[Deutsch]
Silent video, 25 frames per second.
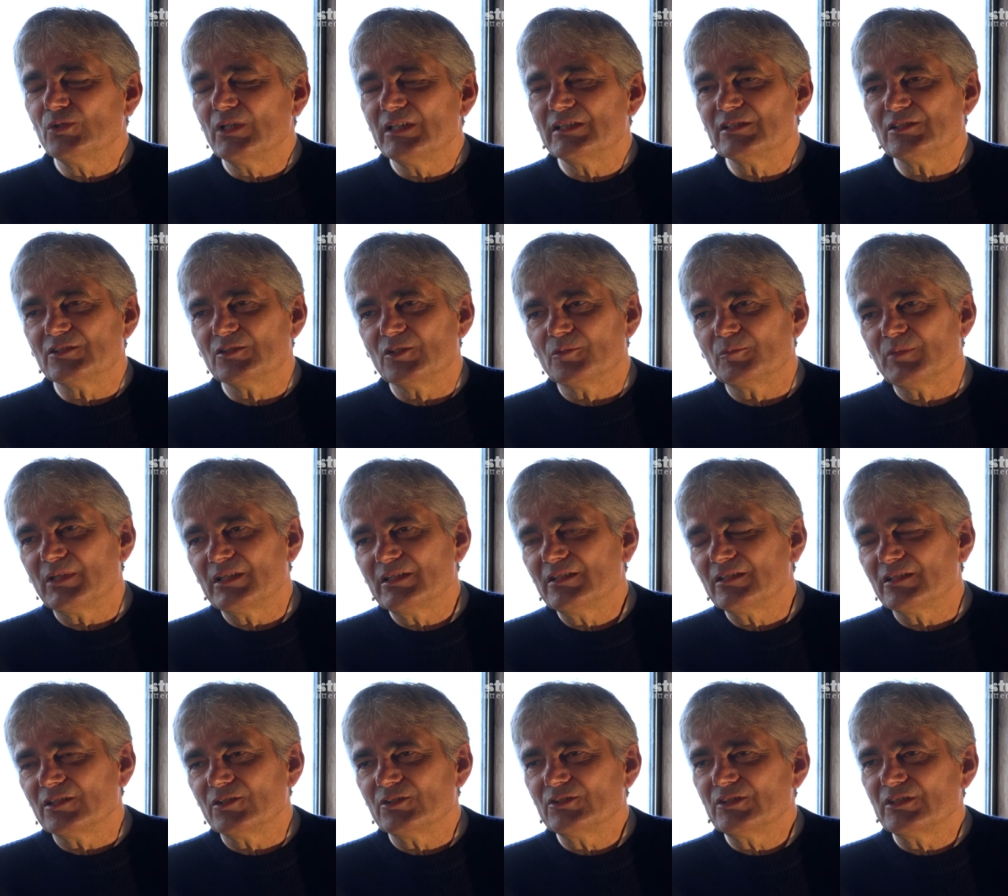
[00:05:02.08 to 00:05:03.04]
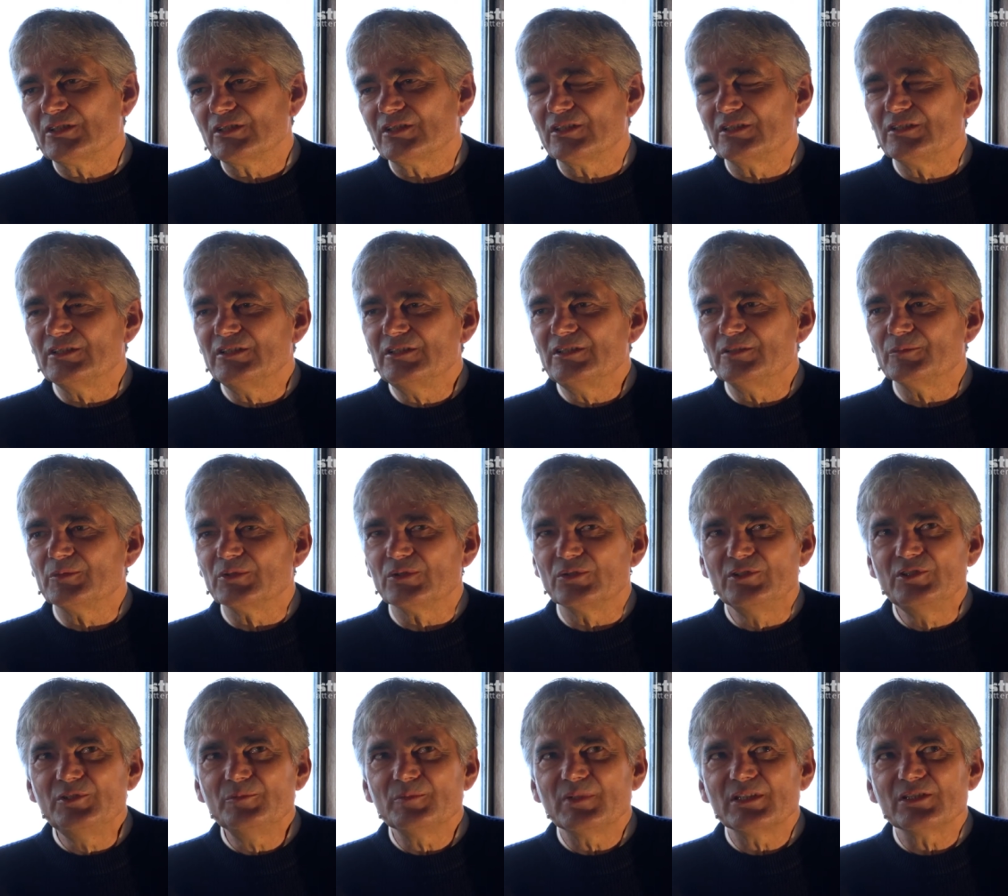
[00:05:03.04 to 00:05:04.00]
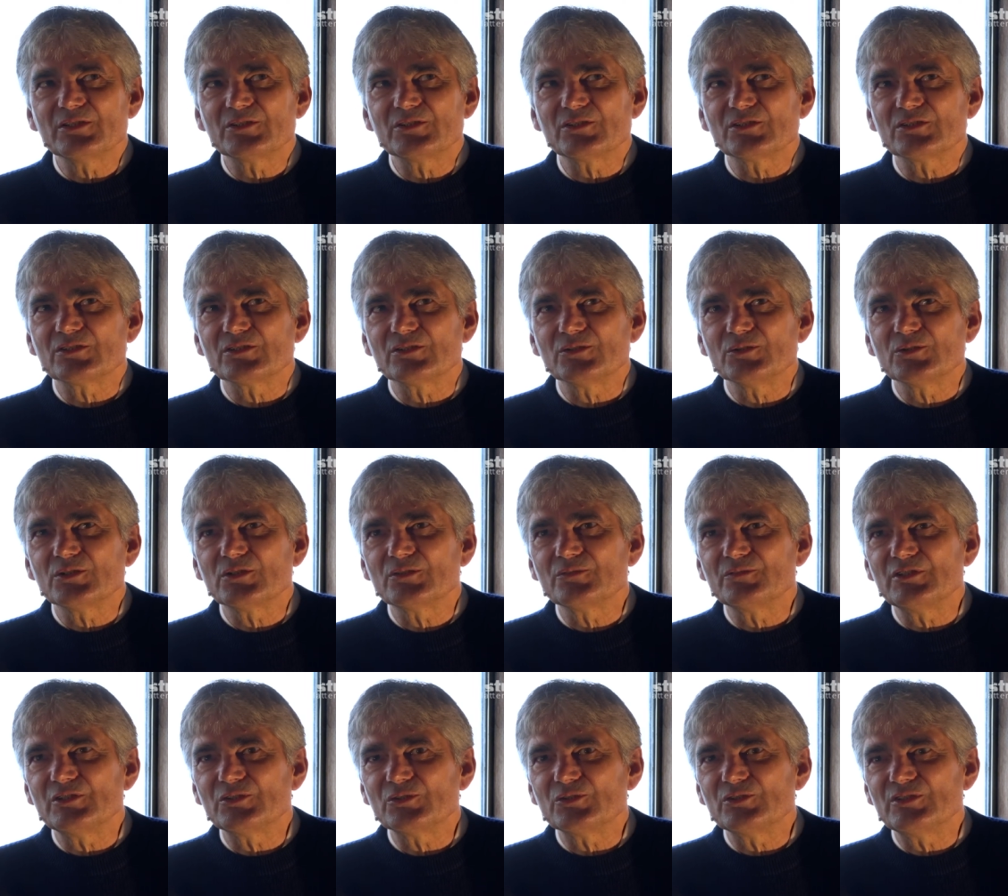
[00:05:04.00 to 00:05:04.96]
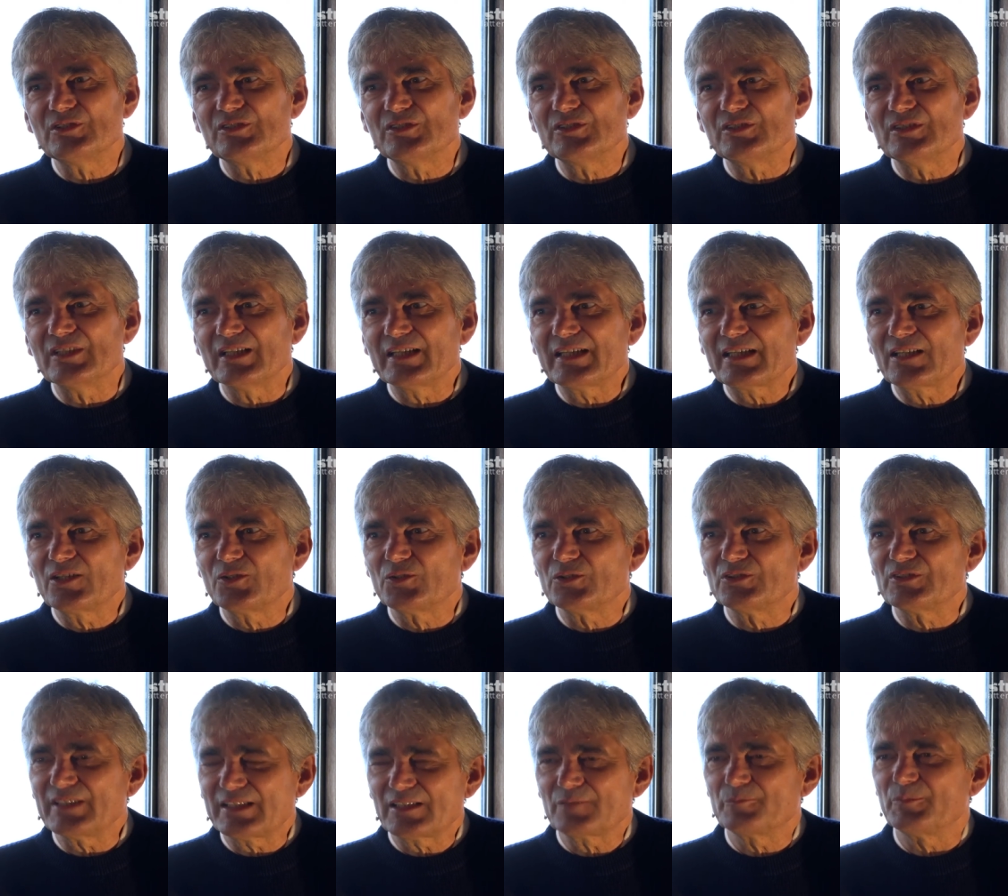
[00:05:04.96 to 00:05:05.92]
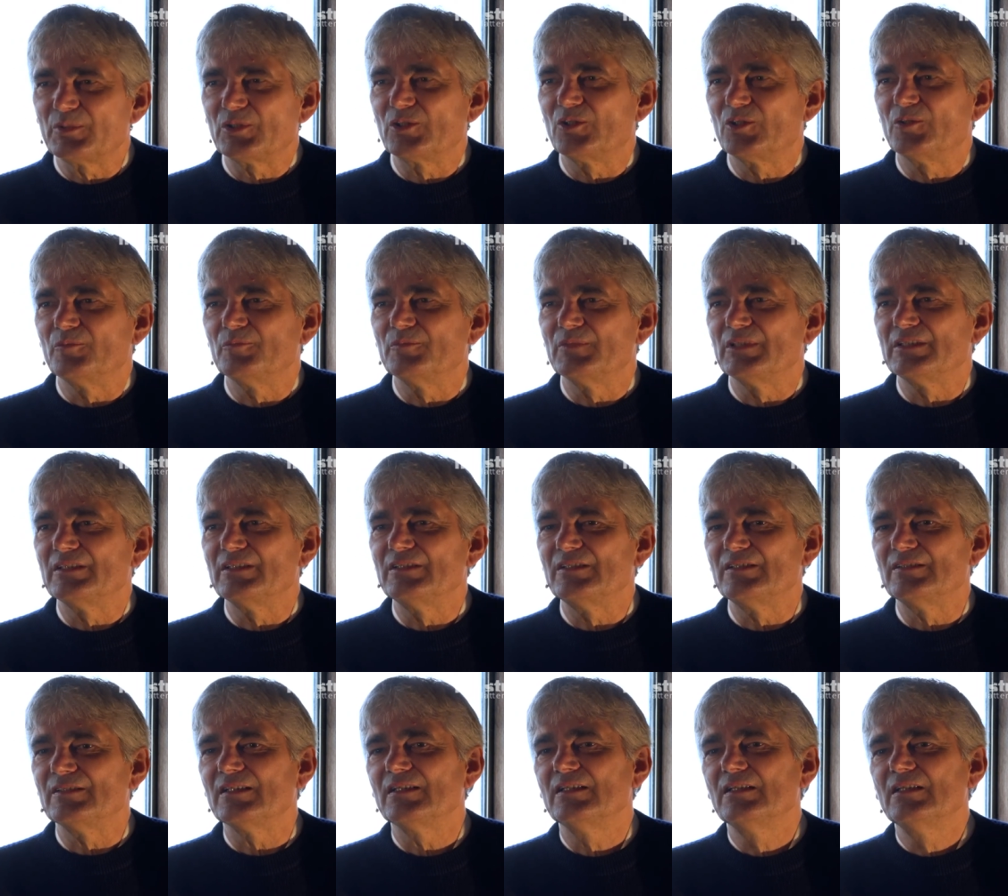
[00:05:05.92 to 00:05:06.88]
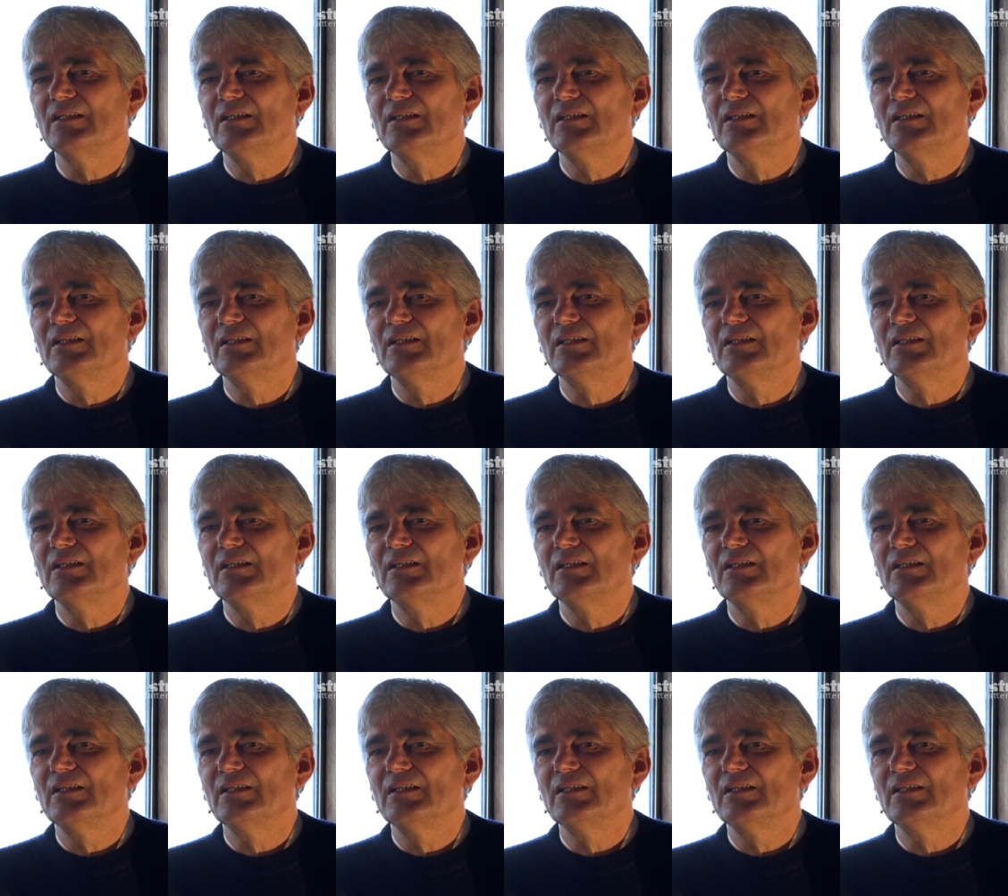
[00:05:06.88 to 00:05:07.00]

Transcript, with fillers: als normaler Nautiker nie, niemals irgendwie so diesen direkten Kontakt bekommen hätte. Diese